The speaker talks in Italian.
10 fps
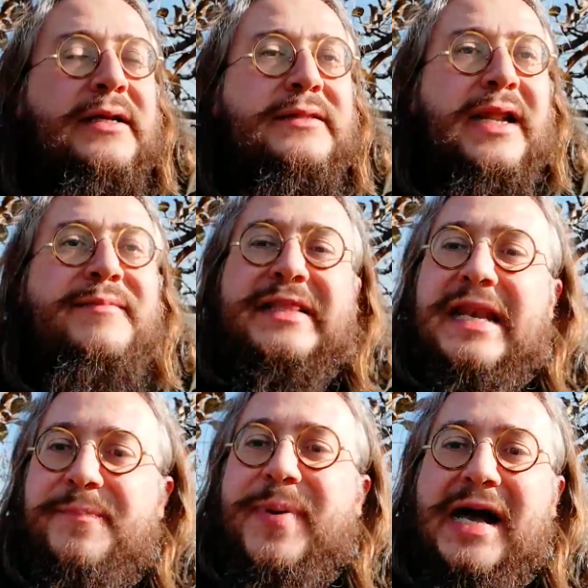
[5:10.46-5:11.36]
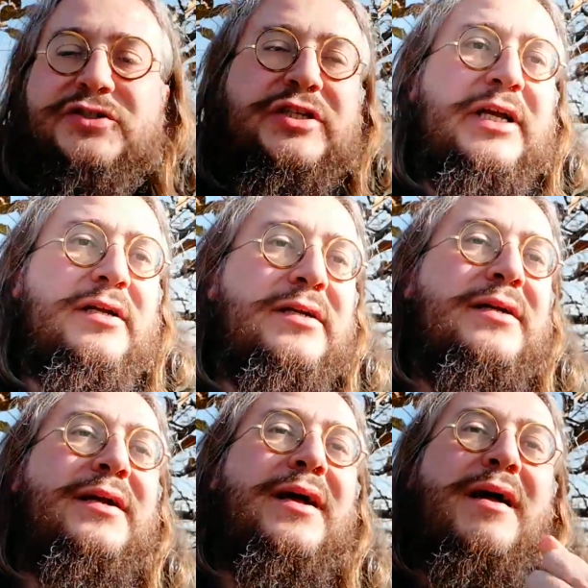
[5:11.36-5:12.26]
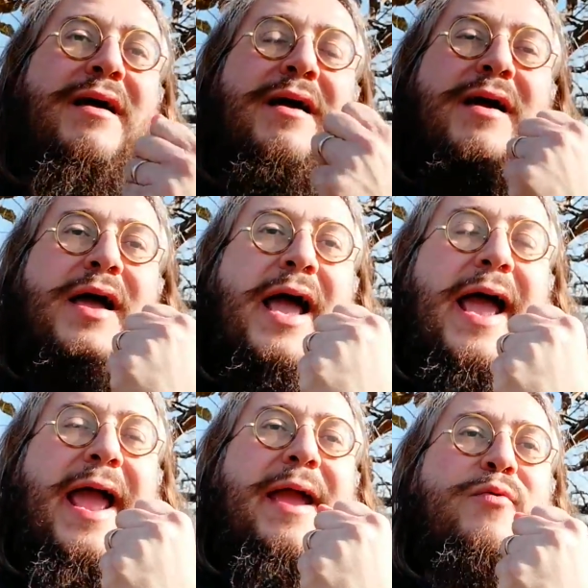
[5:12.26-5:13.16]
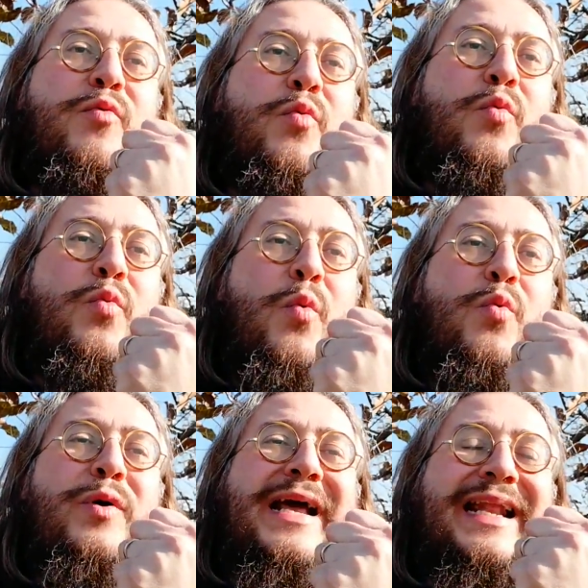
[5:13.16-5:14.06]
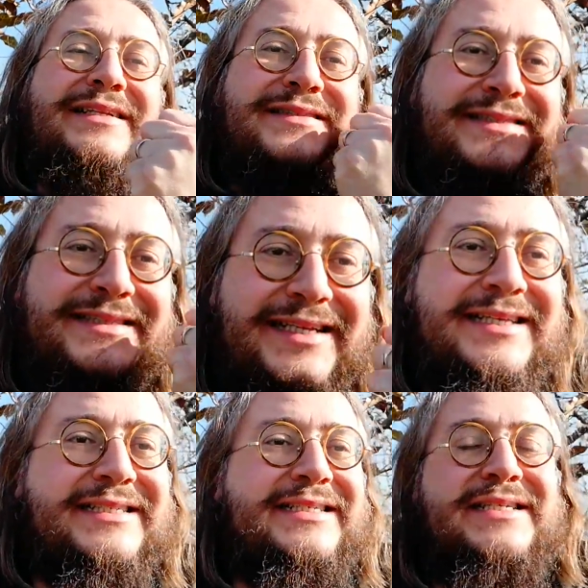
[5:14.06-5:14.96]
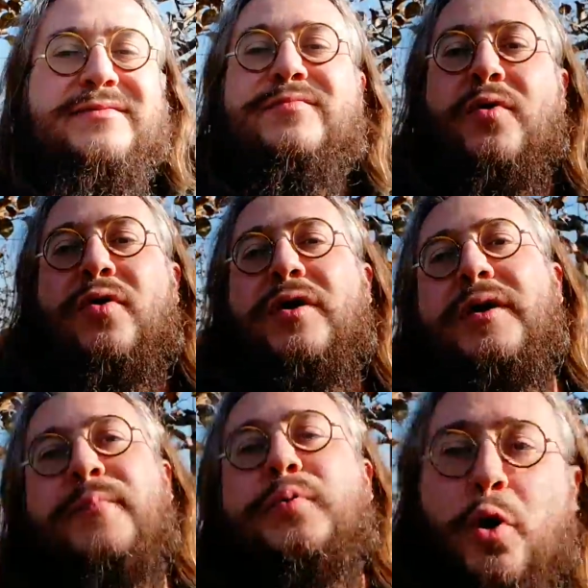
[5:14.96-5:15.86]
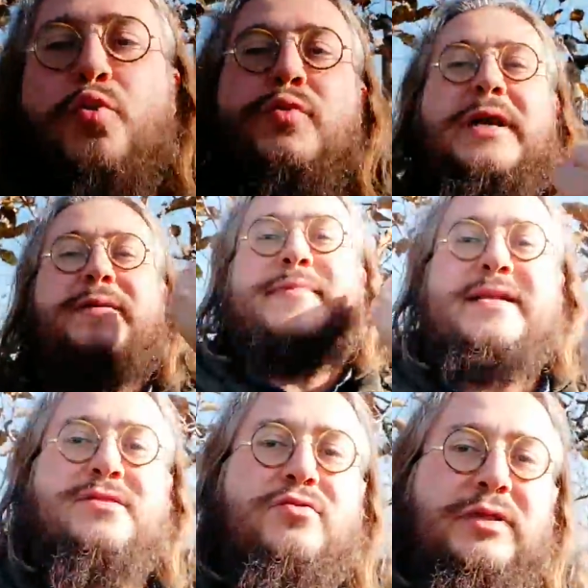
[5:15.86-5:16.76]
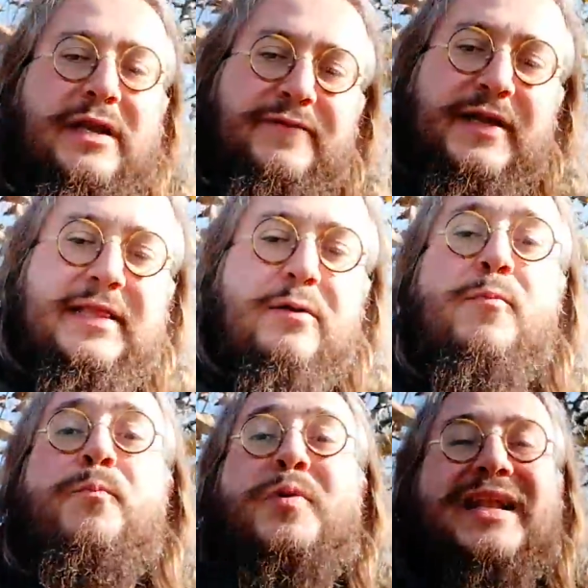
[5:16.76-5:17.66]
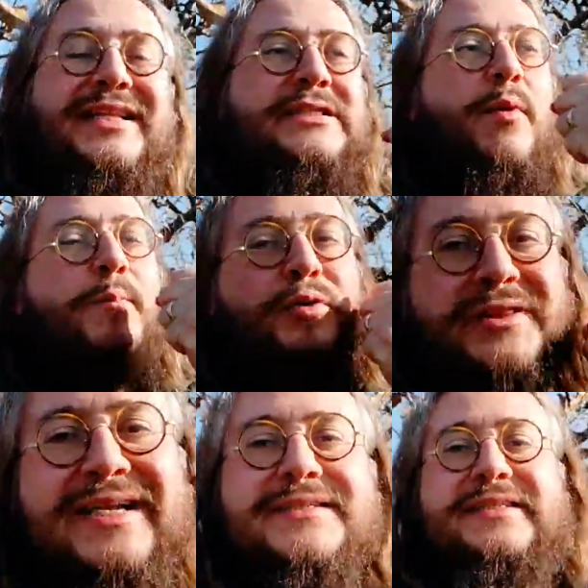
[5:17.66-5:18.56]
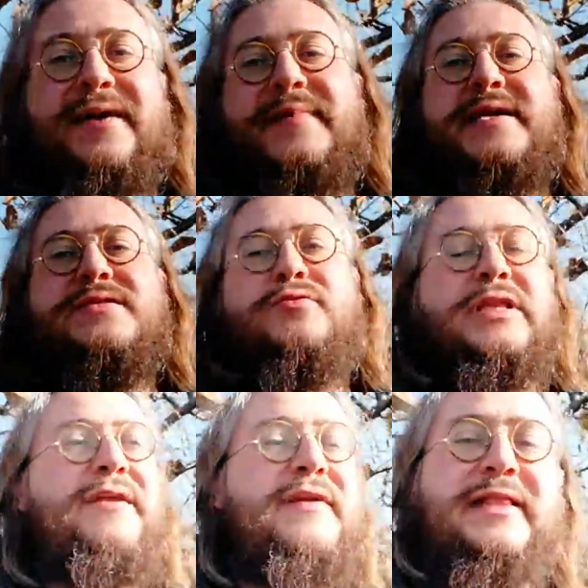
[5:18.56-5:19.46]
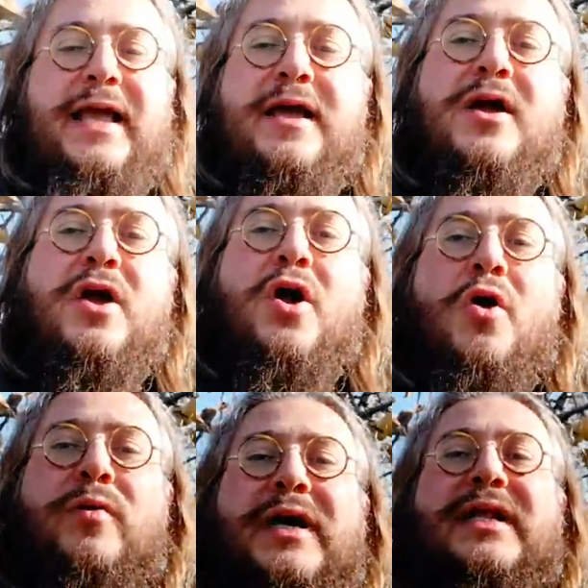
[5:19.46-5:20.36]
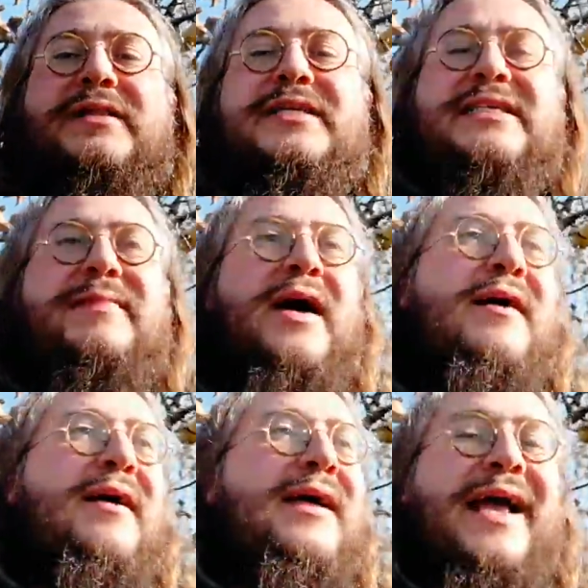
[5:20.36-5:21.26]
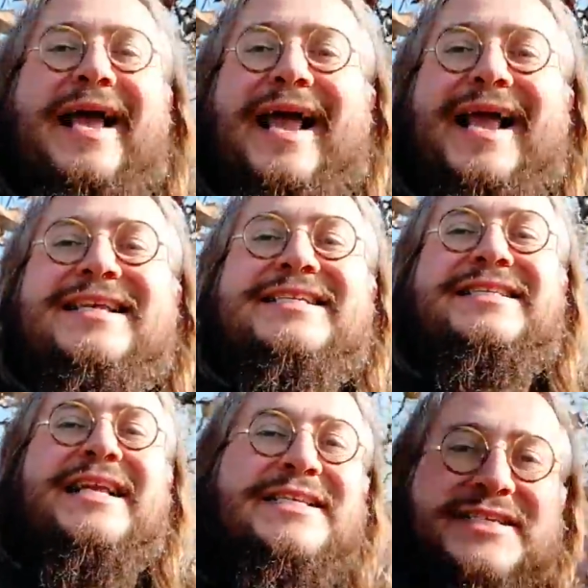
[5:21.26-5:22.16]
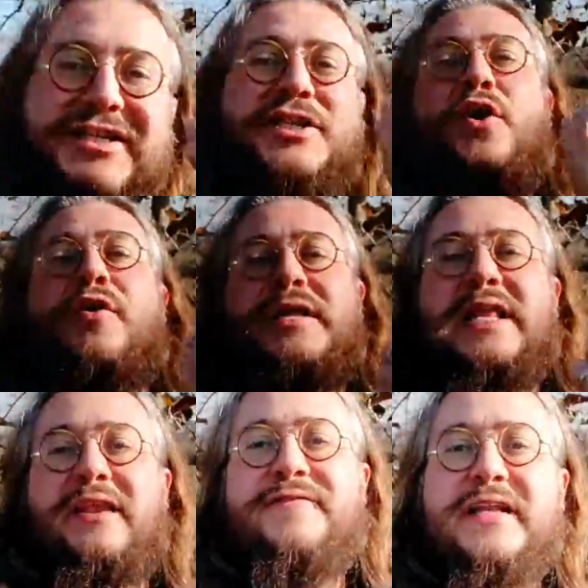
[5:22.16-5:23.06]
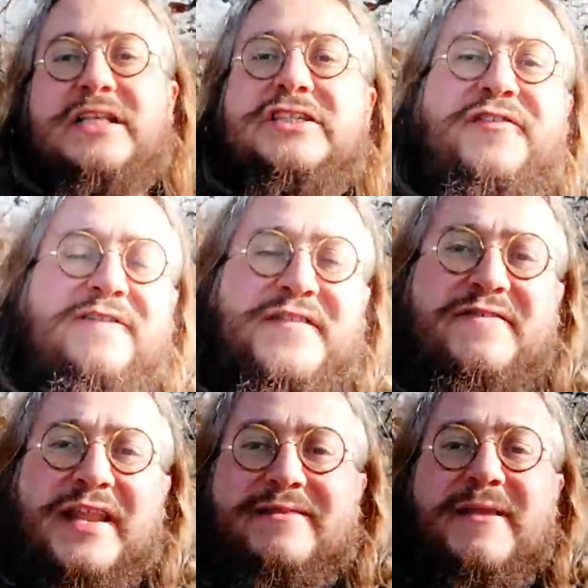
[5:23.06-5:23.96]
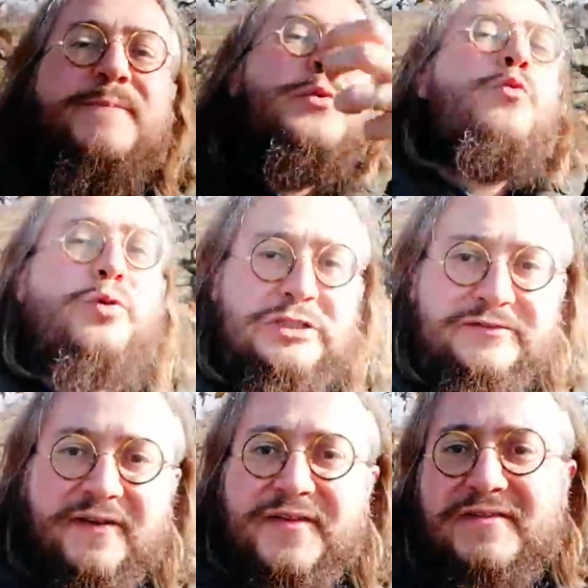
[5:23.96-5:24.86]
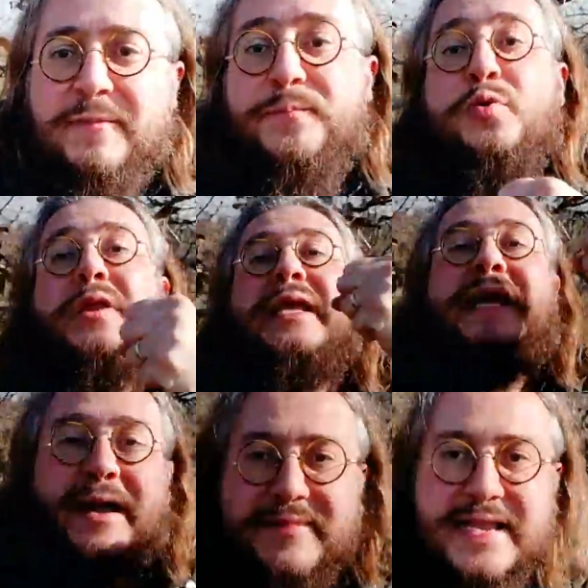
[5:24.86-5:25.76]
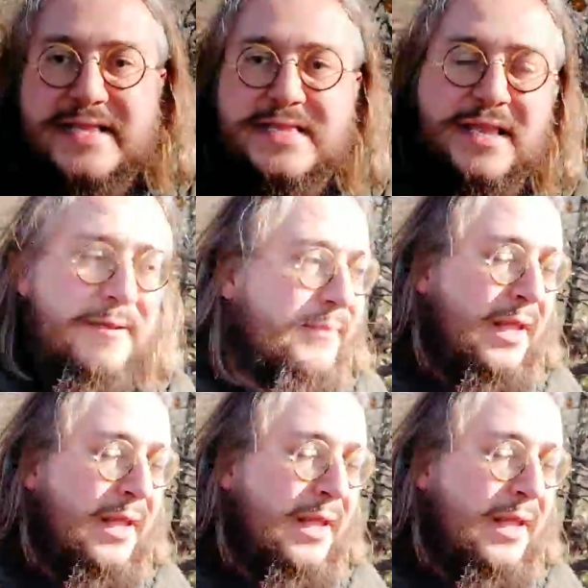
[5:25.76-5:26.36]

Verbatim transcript: tramite le pagine è un, un, grandissimo prolungamento della vita, è un grandissimo potenziamento della vita, è eh? una grandissima estensione della vita, ci fa vivere di più, ci fa vivere più riccamente.